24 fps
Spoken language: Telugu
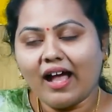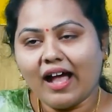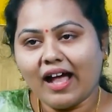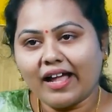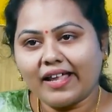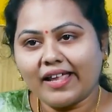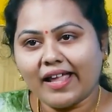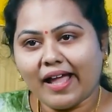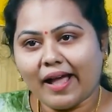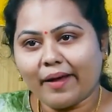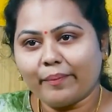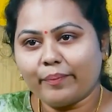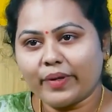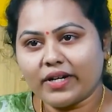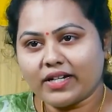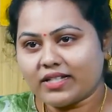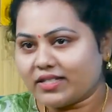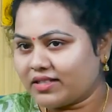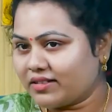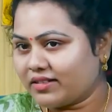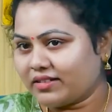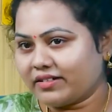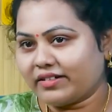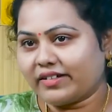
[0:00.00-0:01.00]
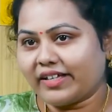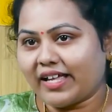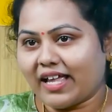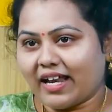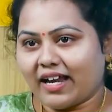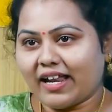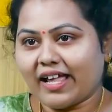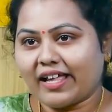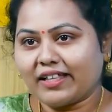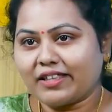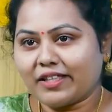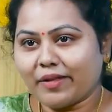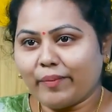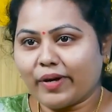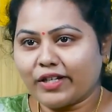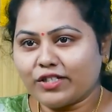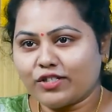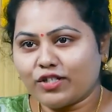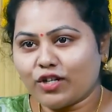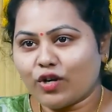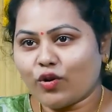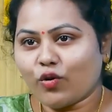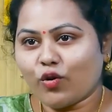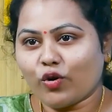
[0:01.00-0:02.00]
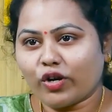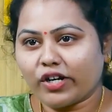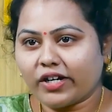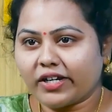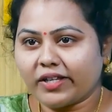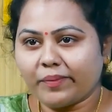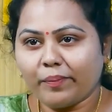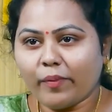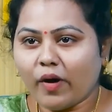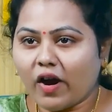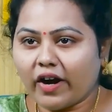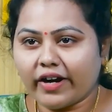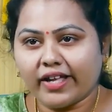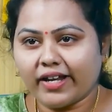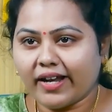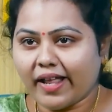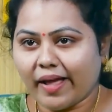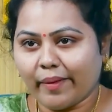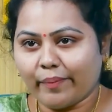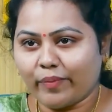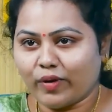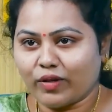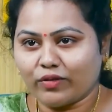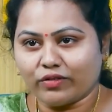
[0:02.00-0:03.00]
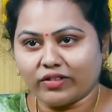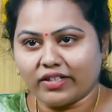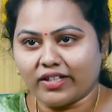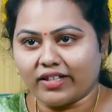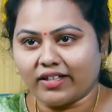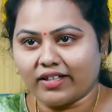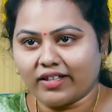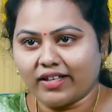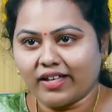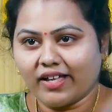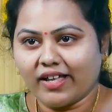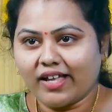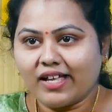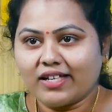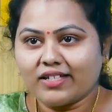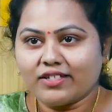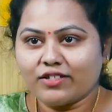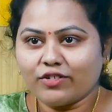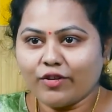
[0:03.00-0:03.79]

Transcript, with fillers: ఆ యాపిల్స్ ఎలా అయితే మధ్యలో ఒకటి పాడైన యాపిల్ ఉంది hmm.